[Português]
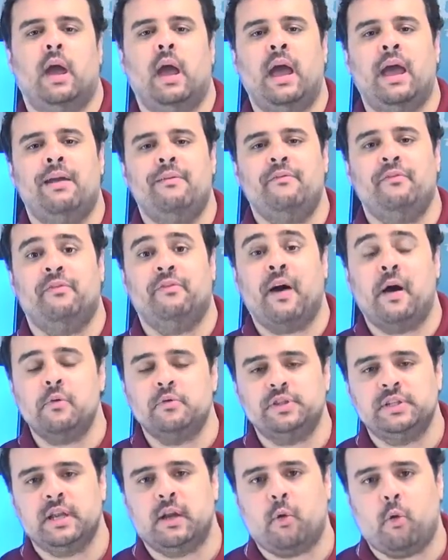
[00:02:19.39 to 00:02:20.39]
é
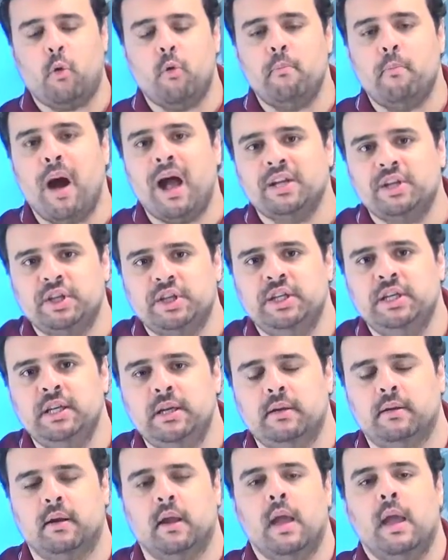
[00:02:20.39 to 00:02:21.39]
Valsa com
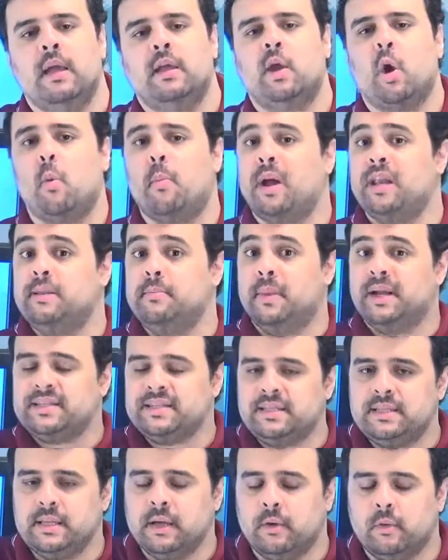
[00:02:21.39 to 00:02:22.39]
Bashir, que é uma
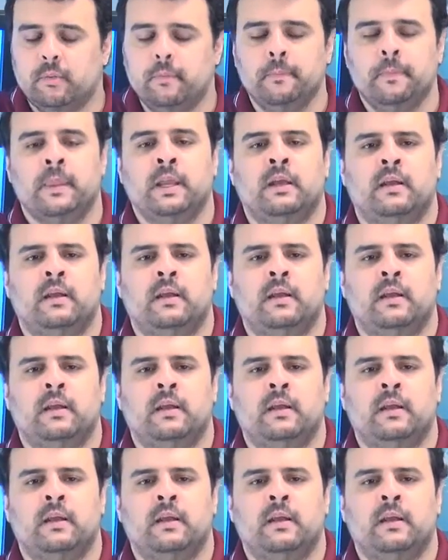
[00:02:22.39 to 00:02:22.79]
animação.